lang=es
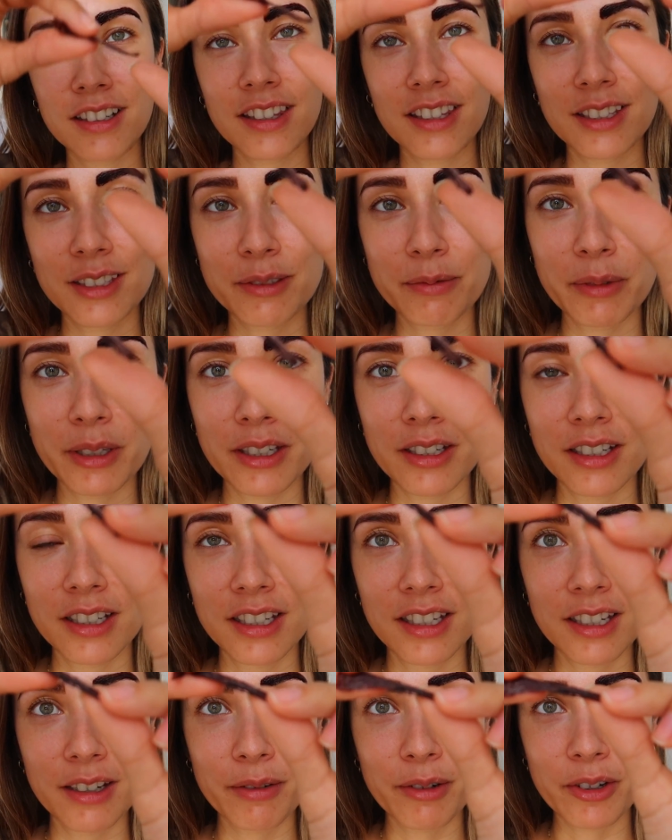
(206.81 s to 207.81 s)
oh, Dios mío.
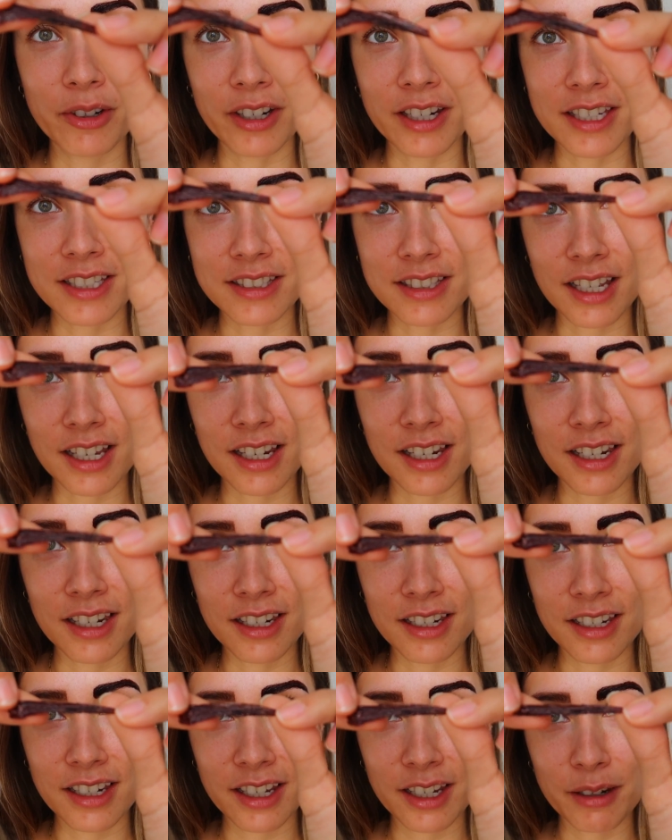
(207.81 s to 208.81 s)
Bueno, aquí está
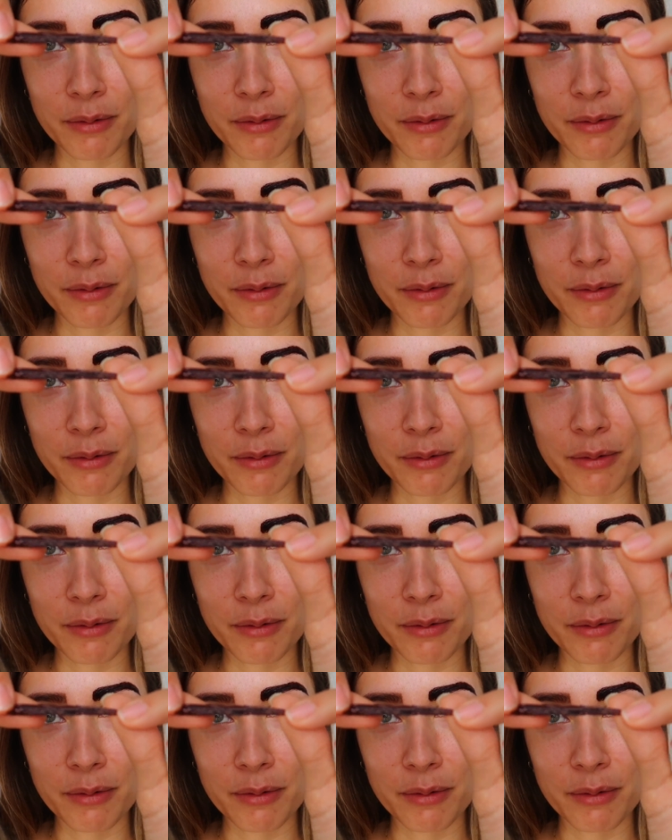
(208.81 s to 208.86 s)
el,